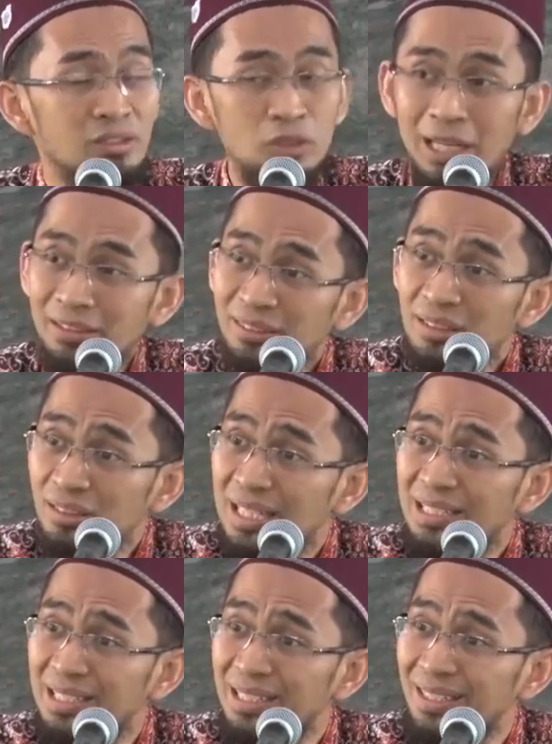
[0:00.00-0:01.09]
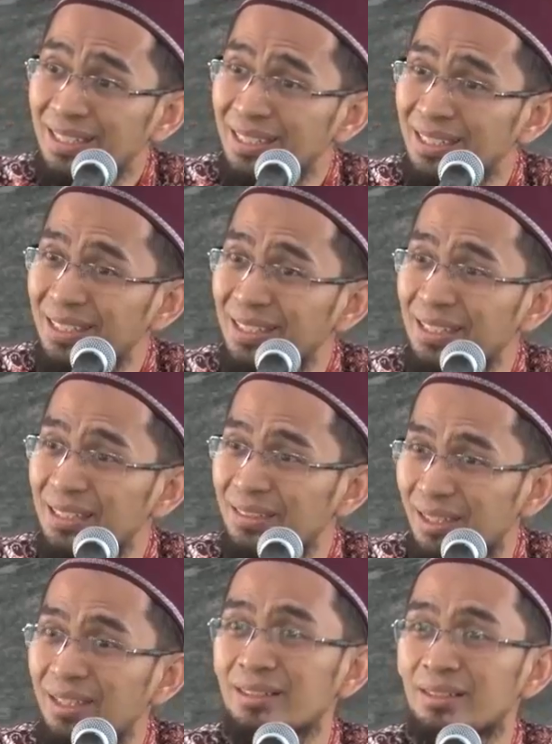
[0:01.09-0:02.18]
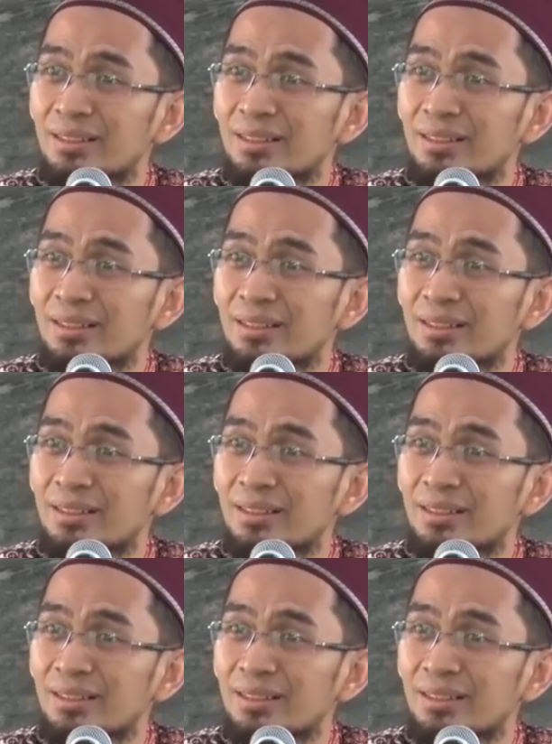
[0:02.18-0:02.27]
Salatnya sedikit ya.